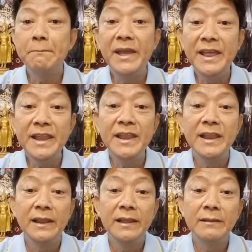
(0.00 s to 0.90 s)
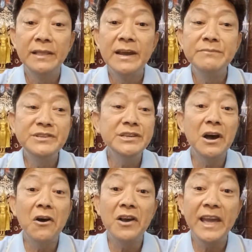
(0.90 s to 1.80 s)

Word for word: เป็นเดิมชื่อออก